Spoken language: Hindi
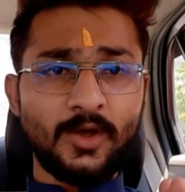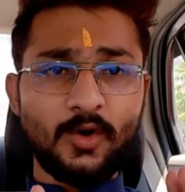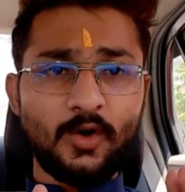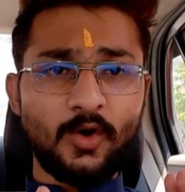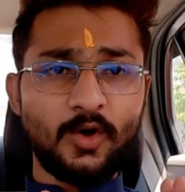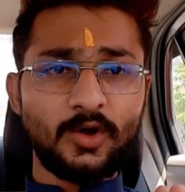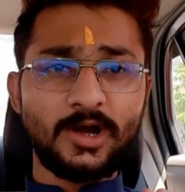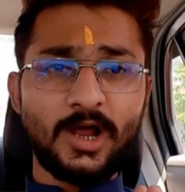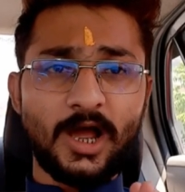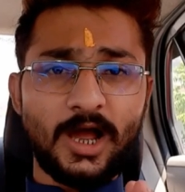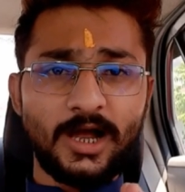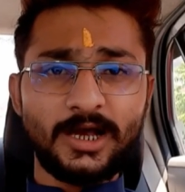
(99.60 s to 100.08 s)

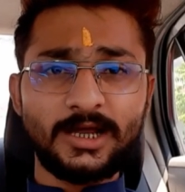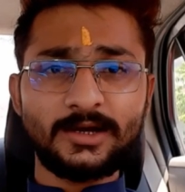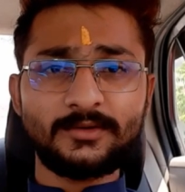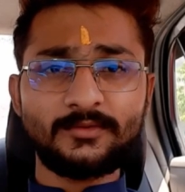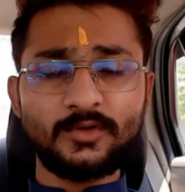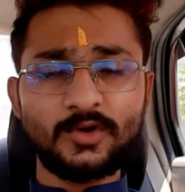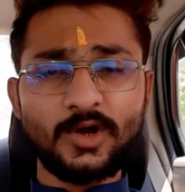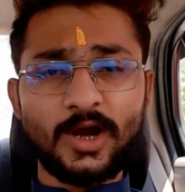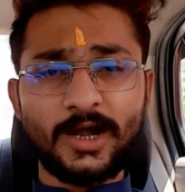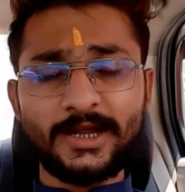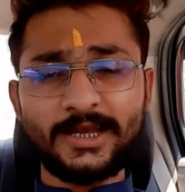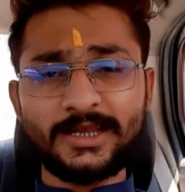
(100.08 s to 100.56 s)
और अगर
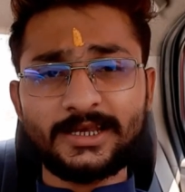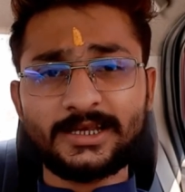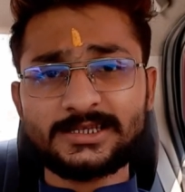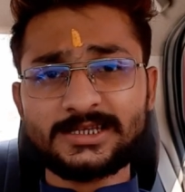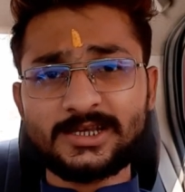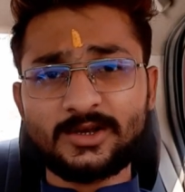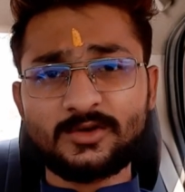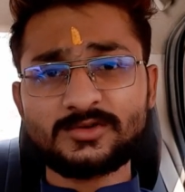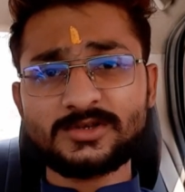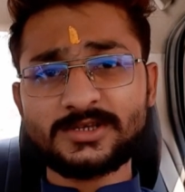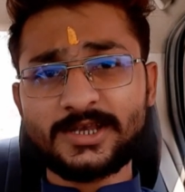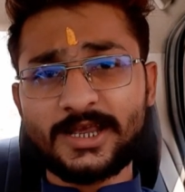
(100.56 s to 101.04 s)
वो गाड़ी
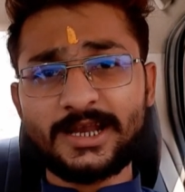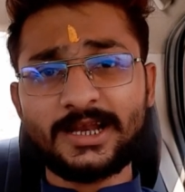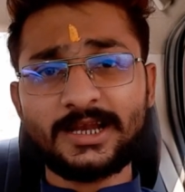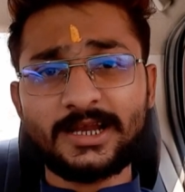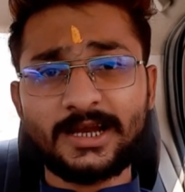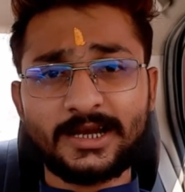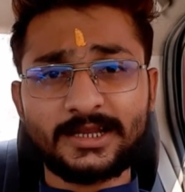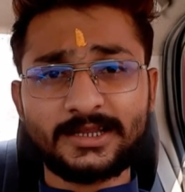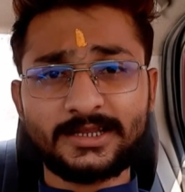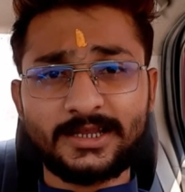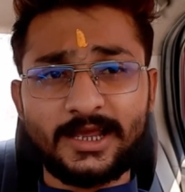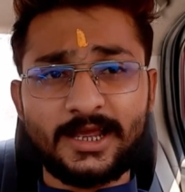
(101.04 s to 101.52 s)
किसी को सेल
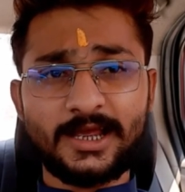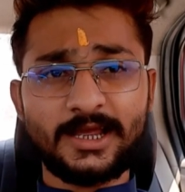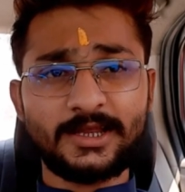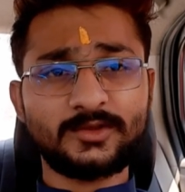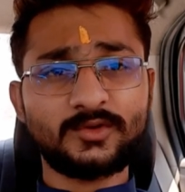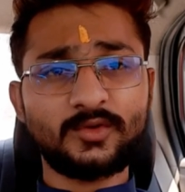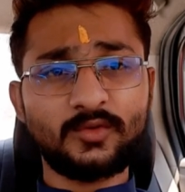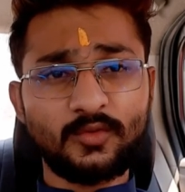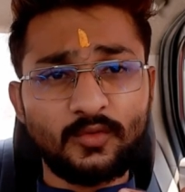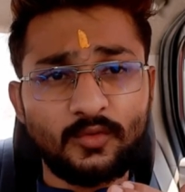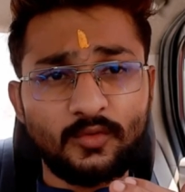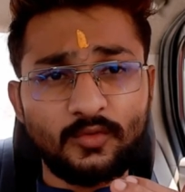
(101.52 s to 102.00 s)
करते
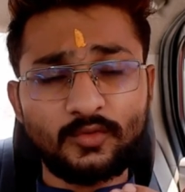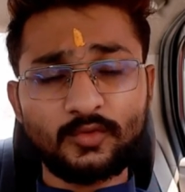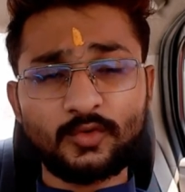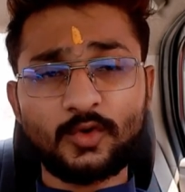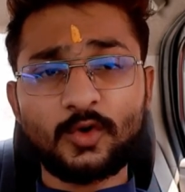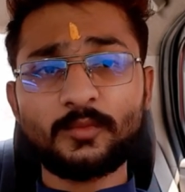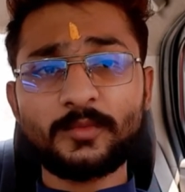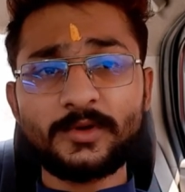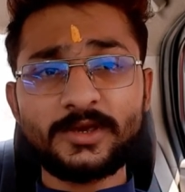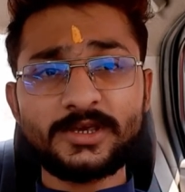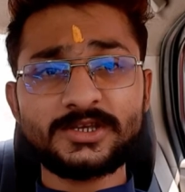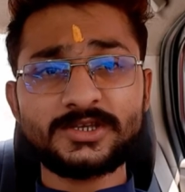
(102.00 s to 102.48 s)
हैं तो
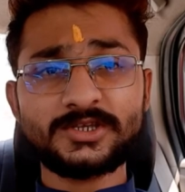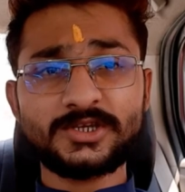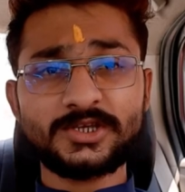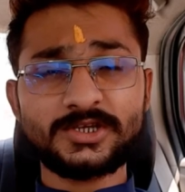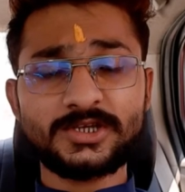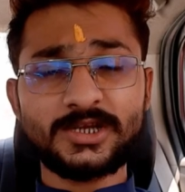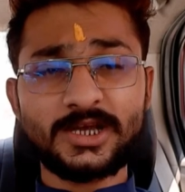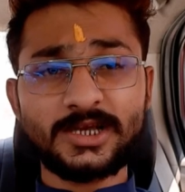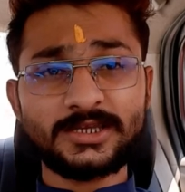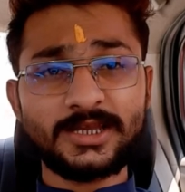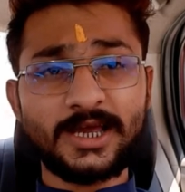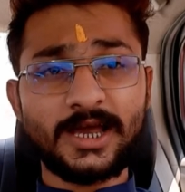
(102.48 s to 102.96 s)
उनको भी इस
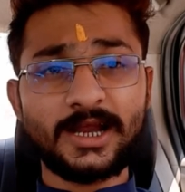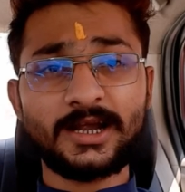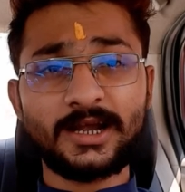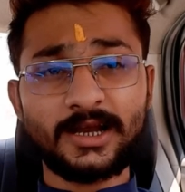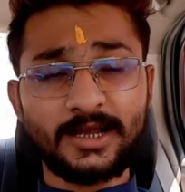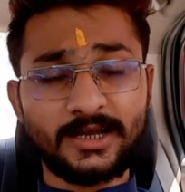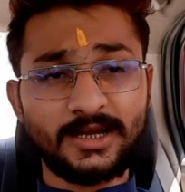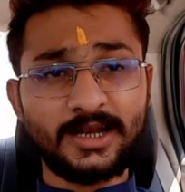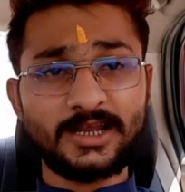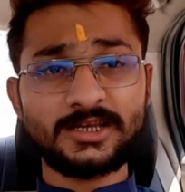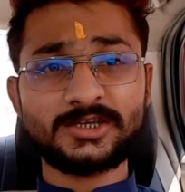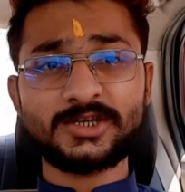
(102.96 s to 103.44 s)
चीज़ का ध्यान
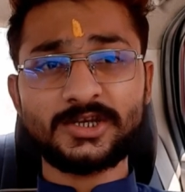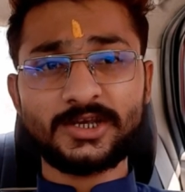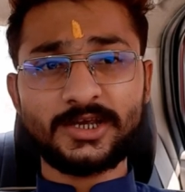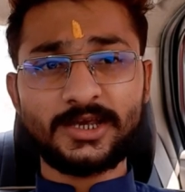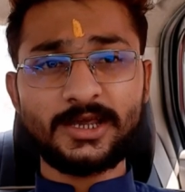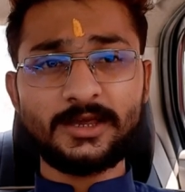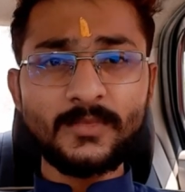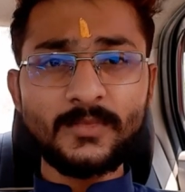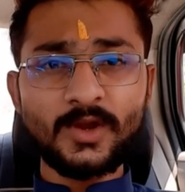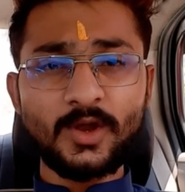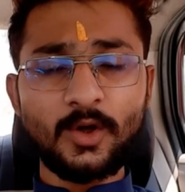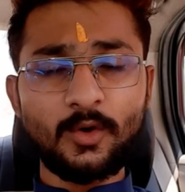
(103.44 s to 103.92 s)
रखना
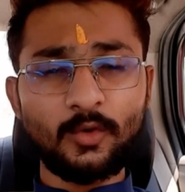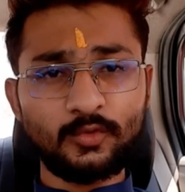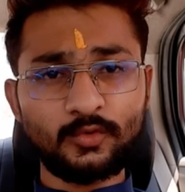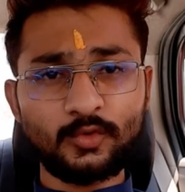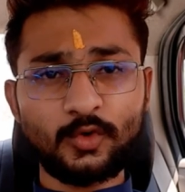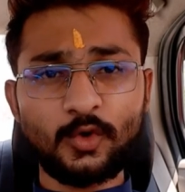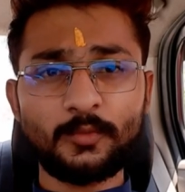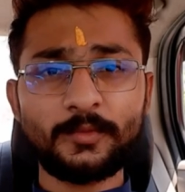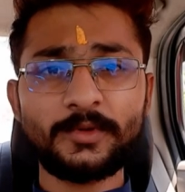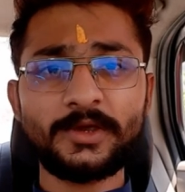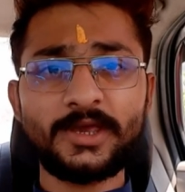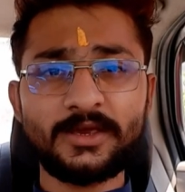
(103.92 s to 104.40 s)
चाहिए
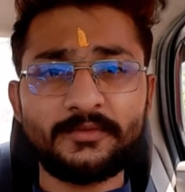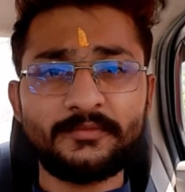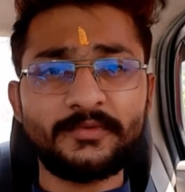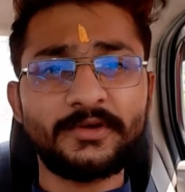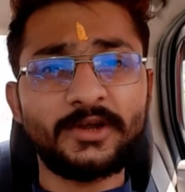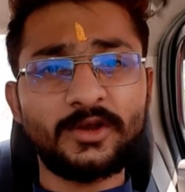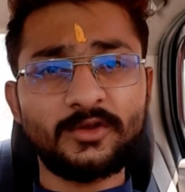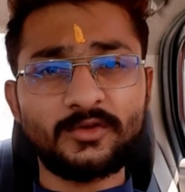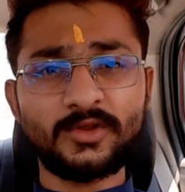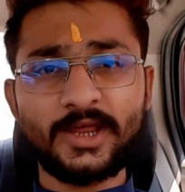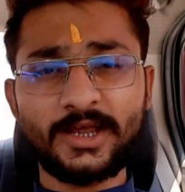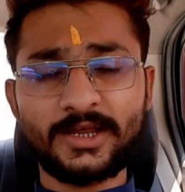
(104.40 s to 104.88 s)
उनको भी ये
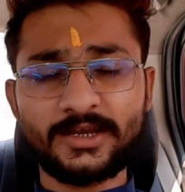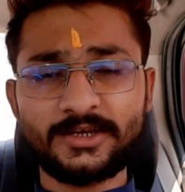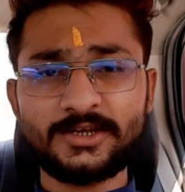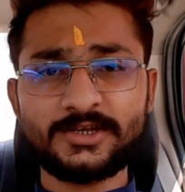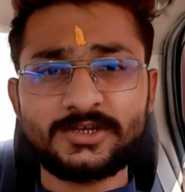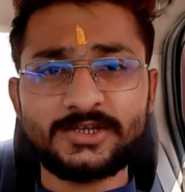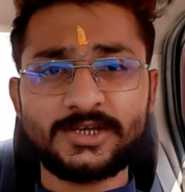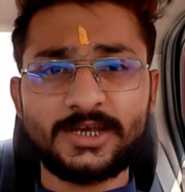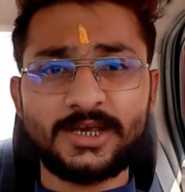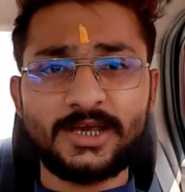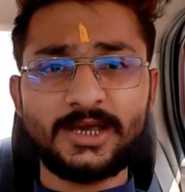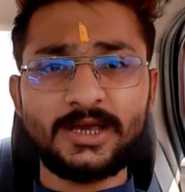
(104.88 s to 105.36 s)
वीडियो
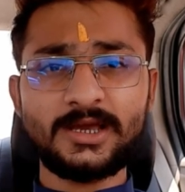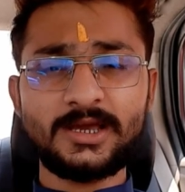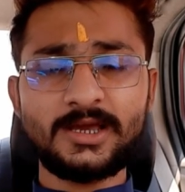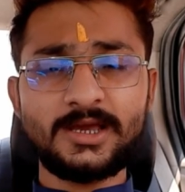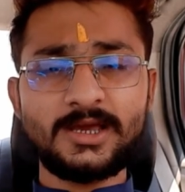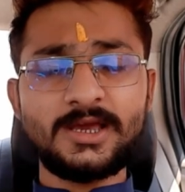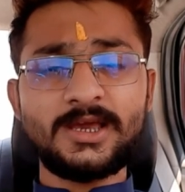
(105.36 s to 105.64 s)
देखनी चाहिए